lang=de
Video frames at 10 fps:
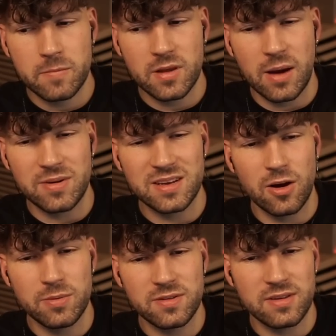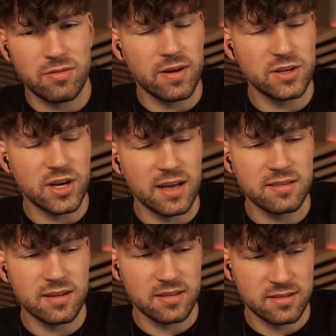Aber ich glaube, es ist der falsche
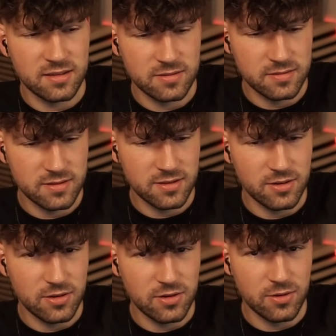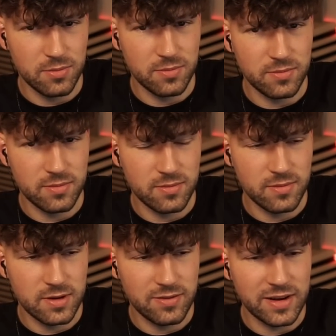Ansatz. Um,
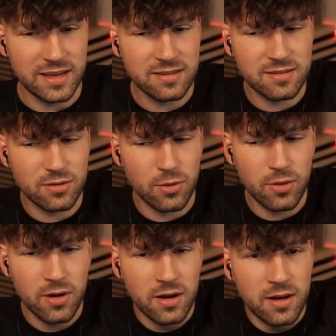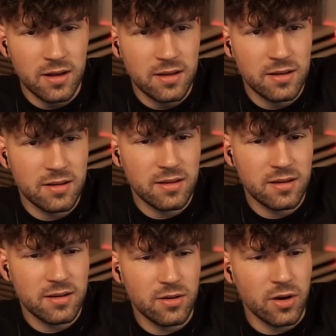weil das ist so,
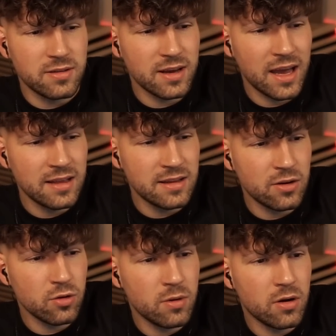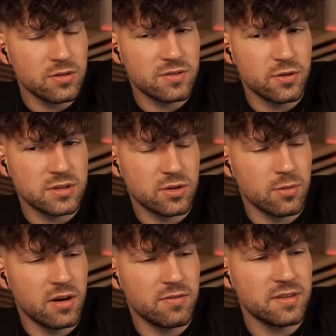Leute reden darüber und es wird sich
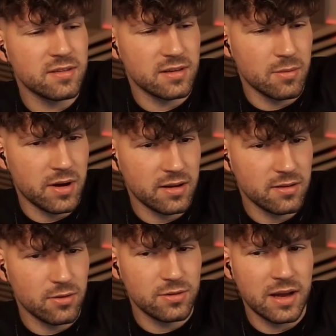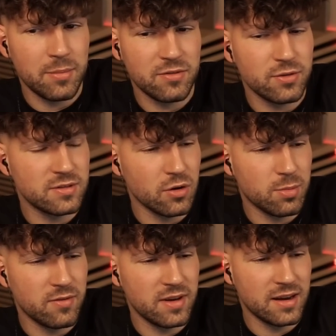darüber witzig gemacht. Und damit wird sich auch
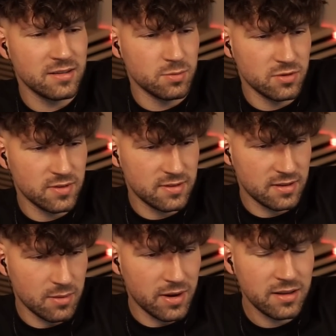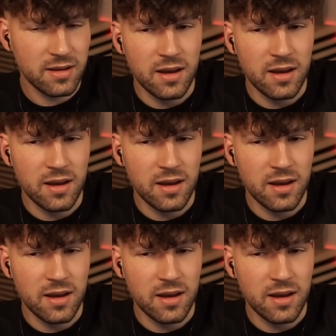über Veganismus witzig gemacht.